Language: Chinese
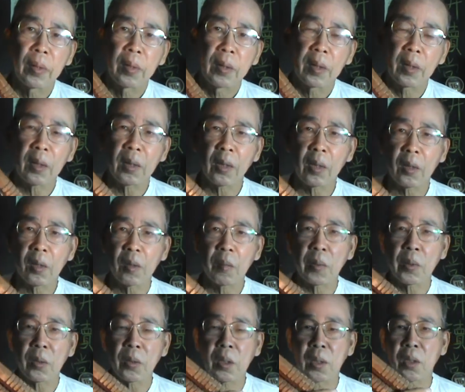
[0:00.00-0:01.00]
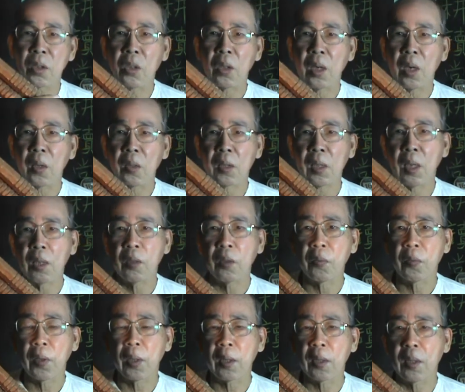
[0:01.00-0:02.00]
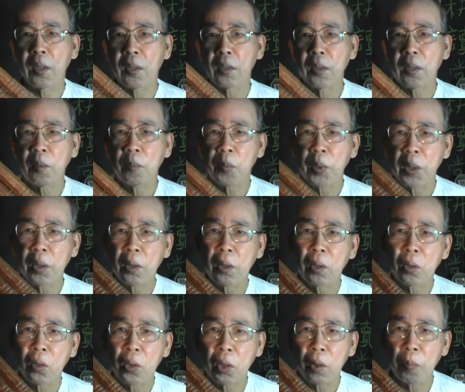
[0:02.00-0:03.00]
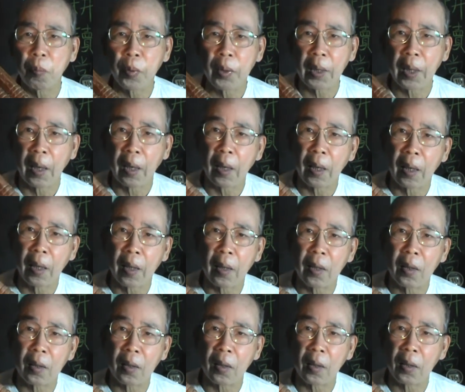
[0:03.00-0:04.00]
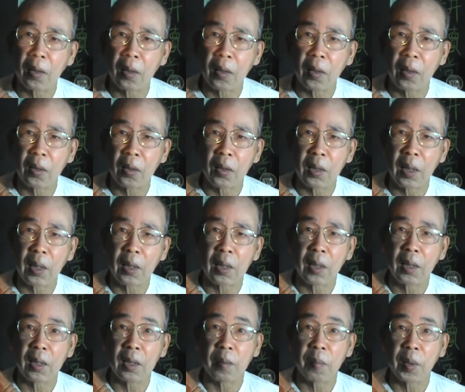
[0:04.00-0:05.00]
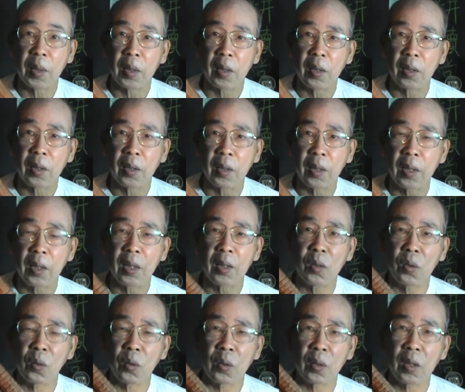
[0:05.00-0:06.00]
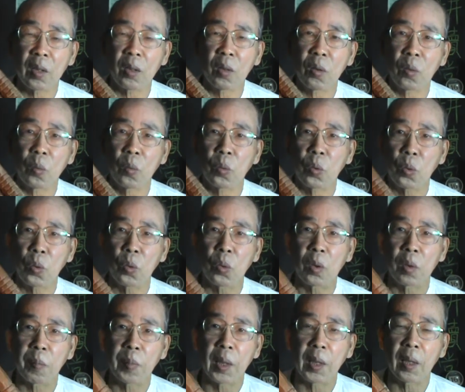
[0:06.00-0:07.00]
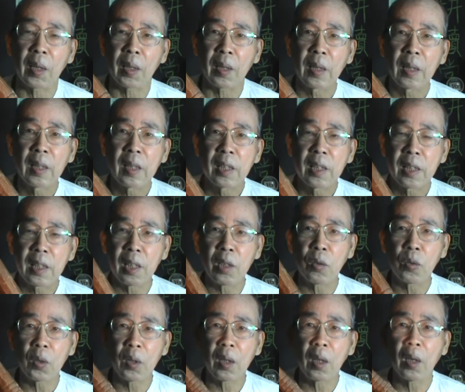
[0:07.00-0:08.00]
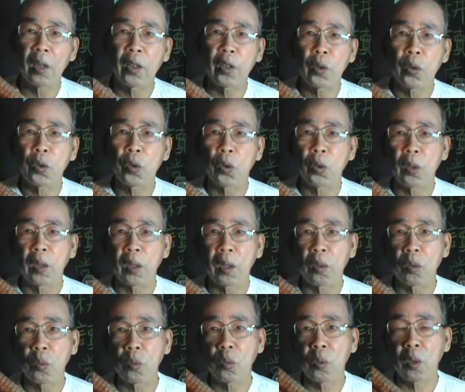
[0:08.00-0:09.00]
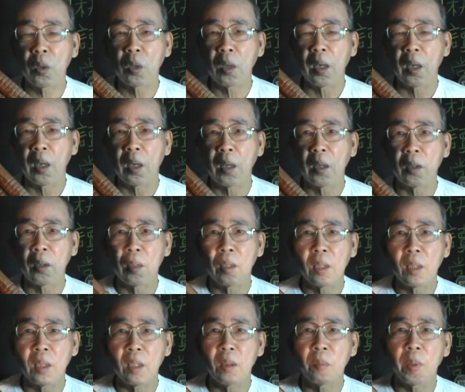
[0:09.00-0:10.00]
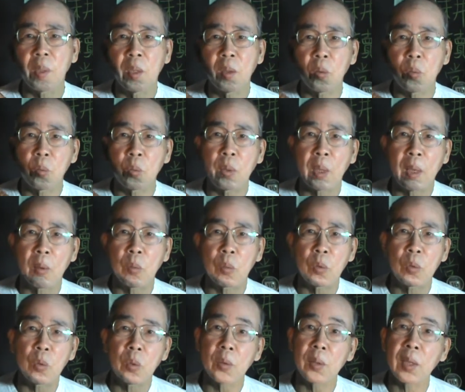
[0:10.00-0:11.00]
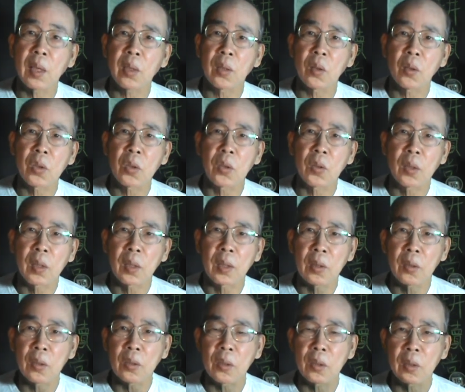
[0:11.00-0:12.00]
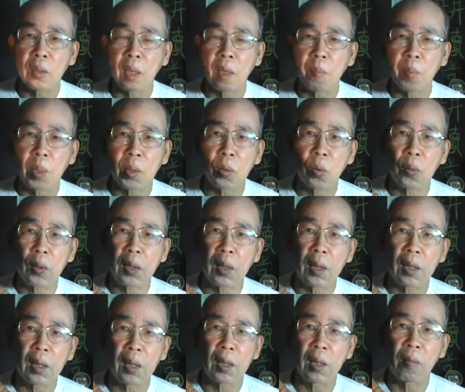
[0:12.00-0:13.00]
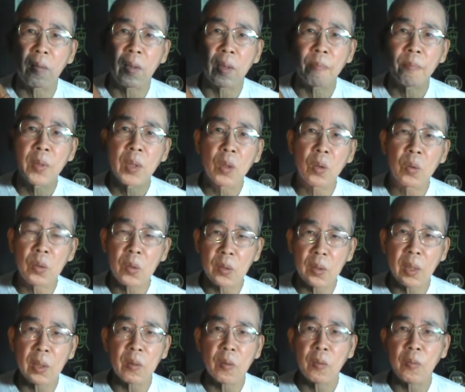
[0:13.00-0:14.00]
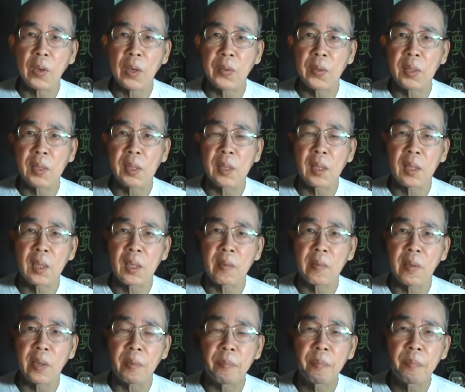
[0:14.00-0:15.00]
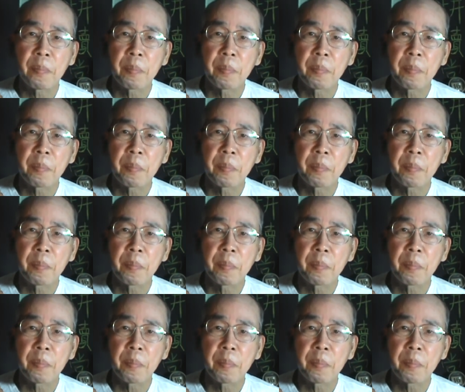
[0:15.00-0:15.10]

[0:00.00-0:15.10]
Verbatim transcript: 那到日本去去考察，就发现到这个兵器既不在，呃，在那个什么各种各种武术里面哈，甚至于到琉球好了。中国呃，那个日本的古代武术都在琉球哈，琉球那霸、冲绳这地方，空手道就发源自那个地方，